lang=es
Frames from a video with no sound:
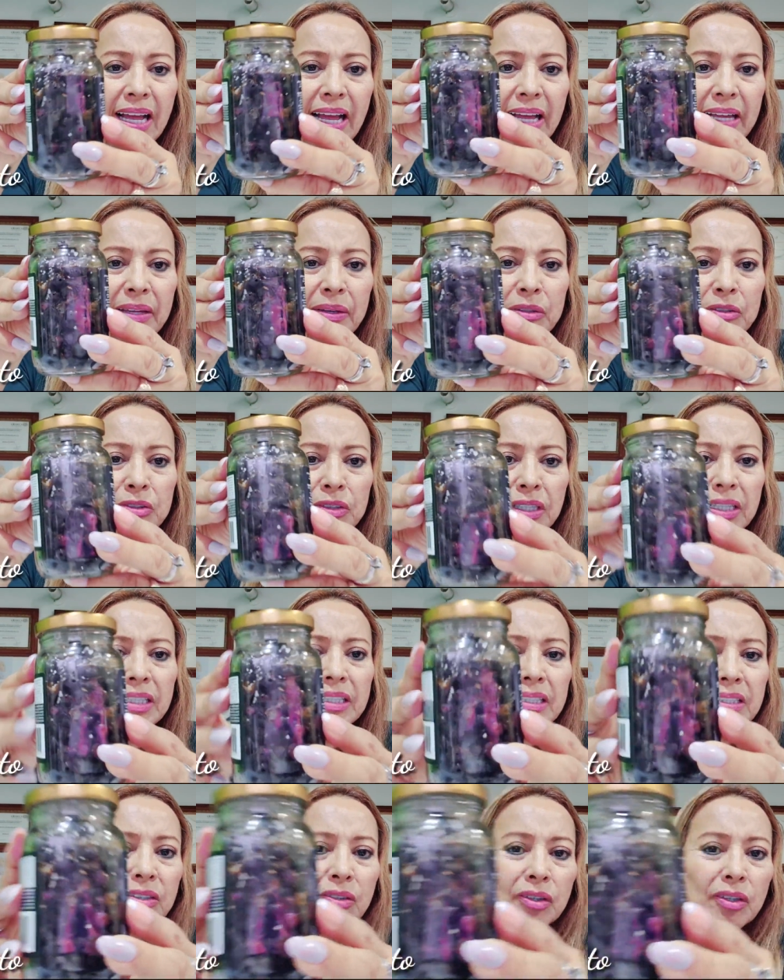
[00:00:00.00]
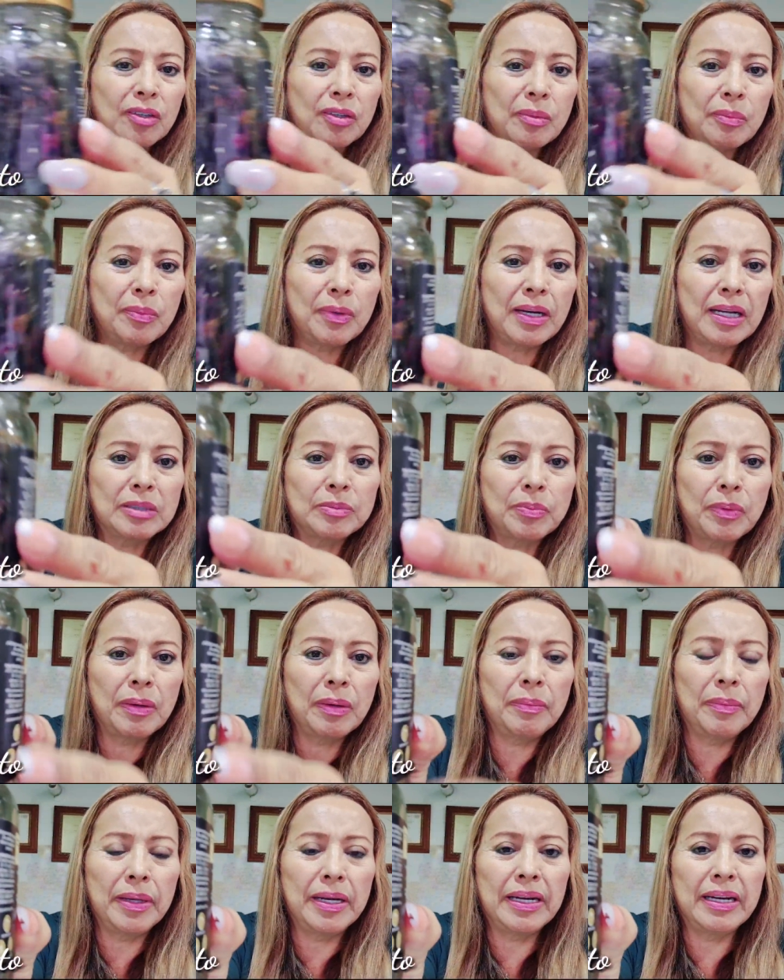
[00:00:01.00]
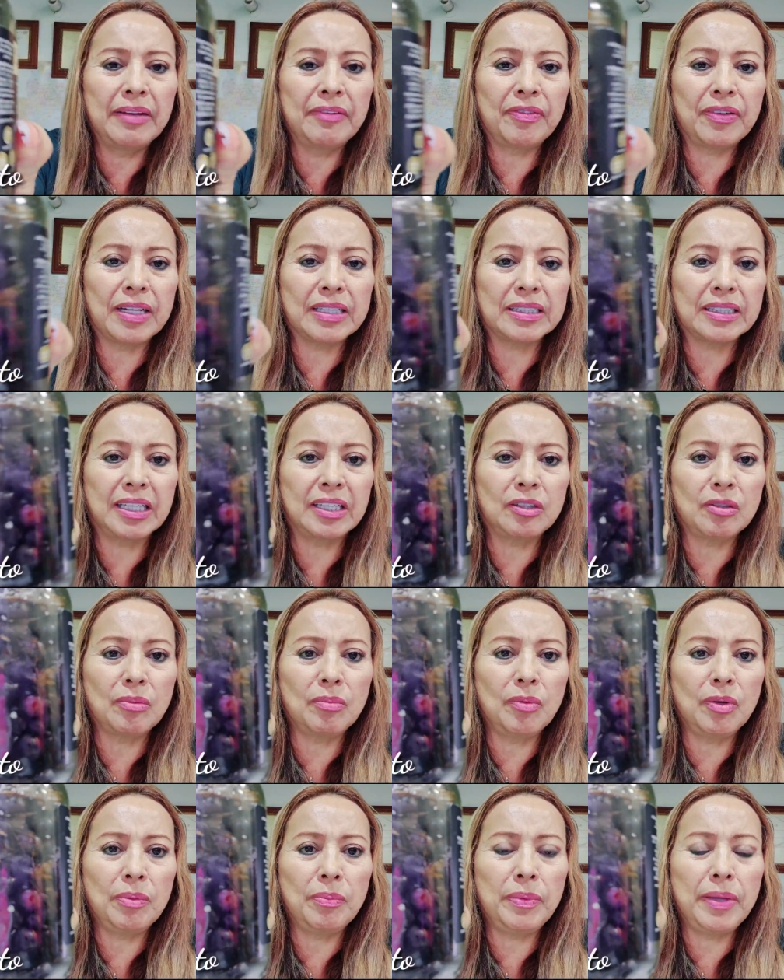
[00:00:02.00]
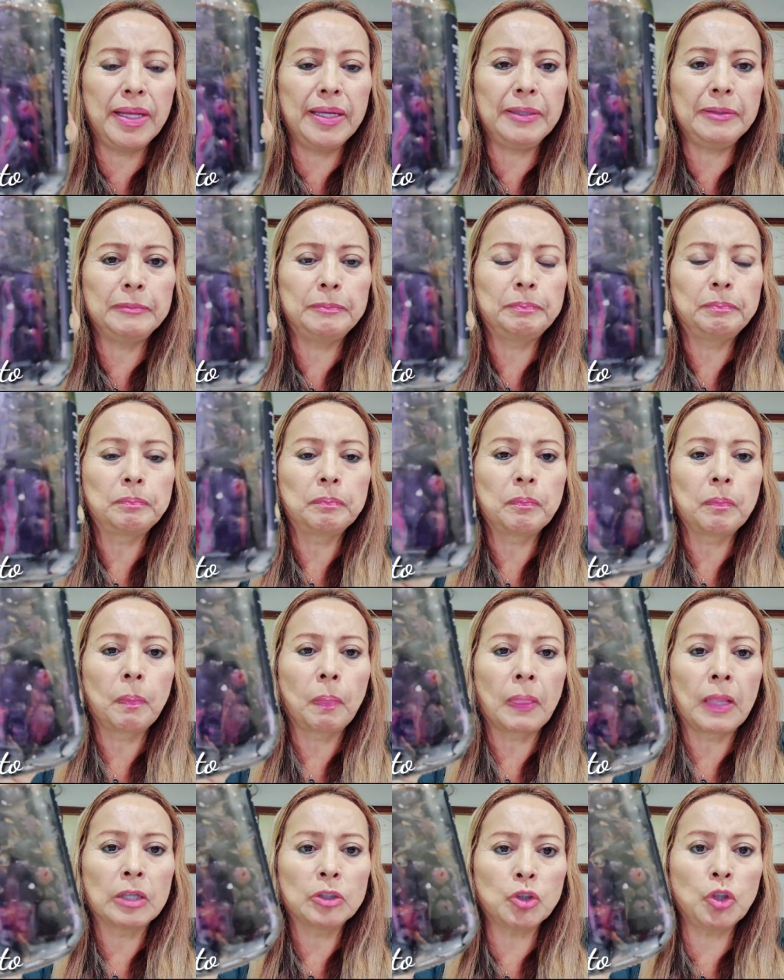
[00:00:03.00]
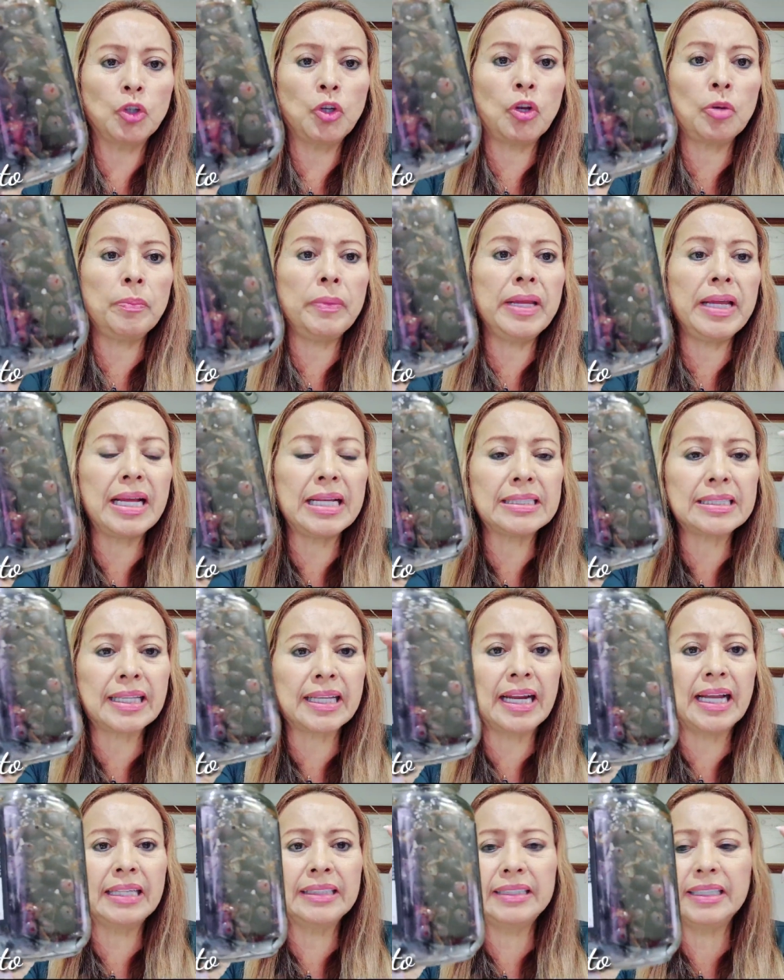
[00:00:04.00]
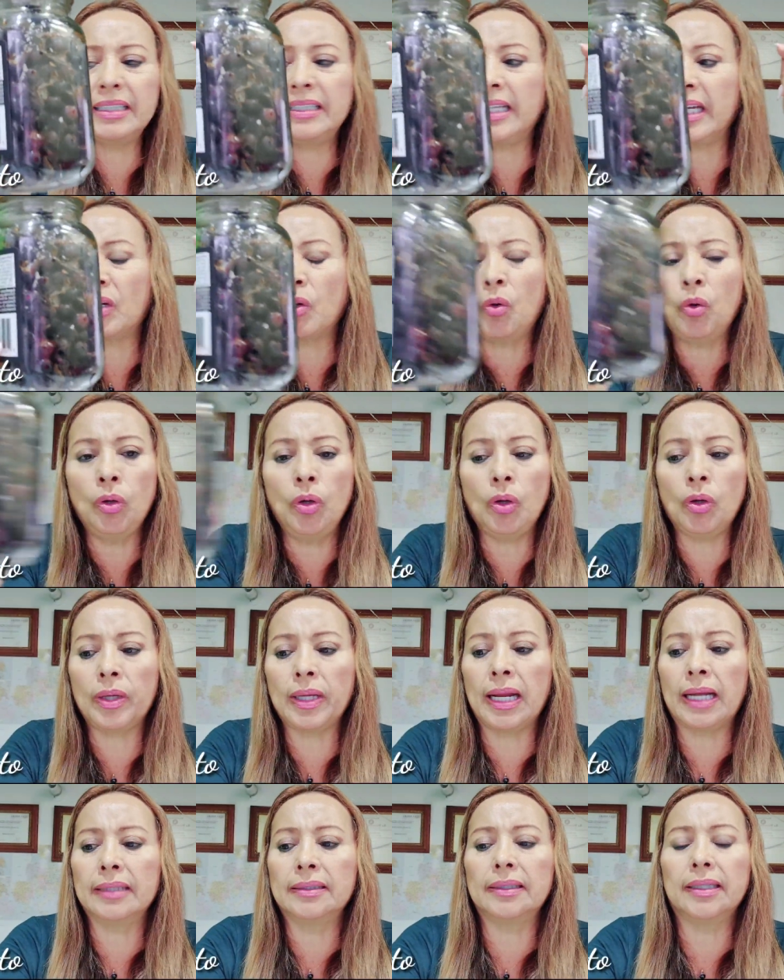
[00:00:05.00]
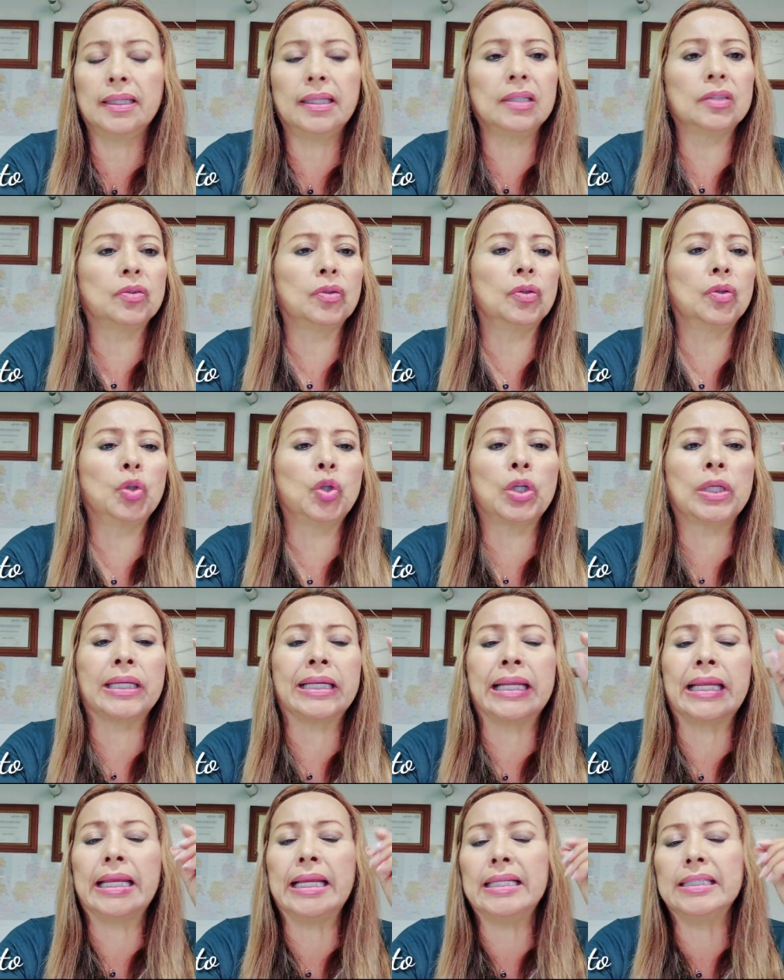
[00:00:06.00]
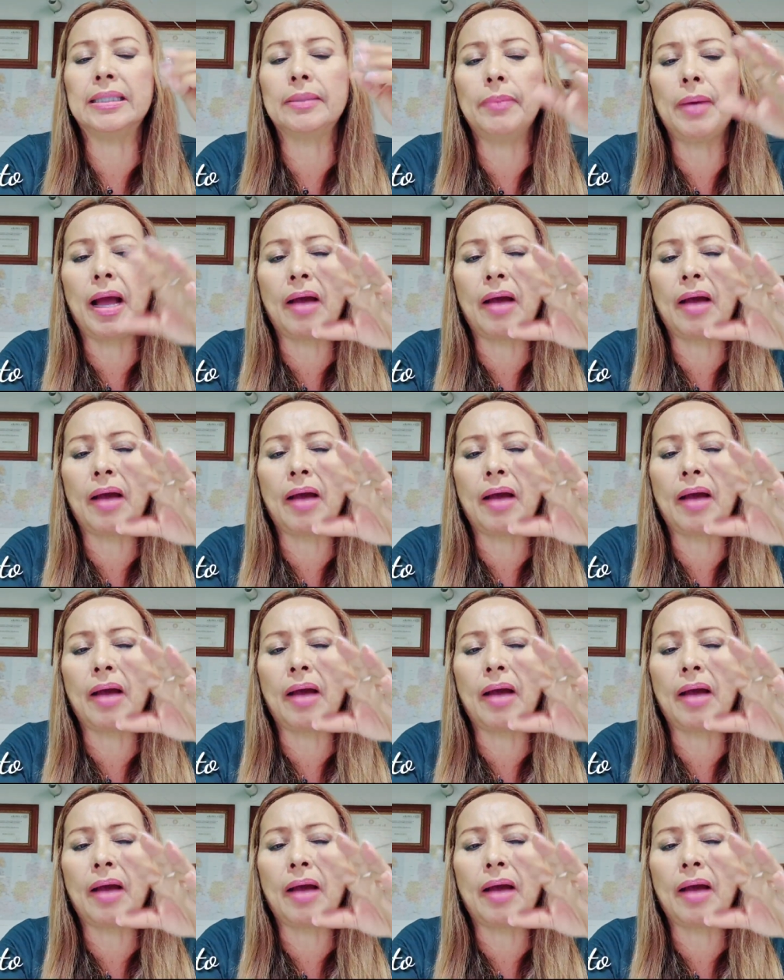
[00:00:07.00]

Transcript: ahí ustedes yo creo que las pueden ver en el frasquito muy bien. Son hormigas grandes, de culo grande, que son riquísimas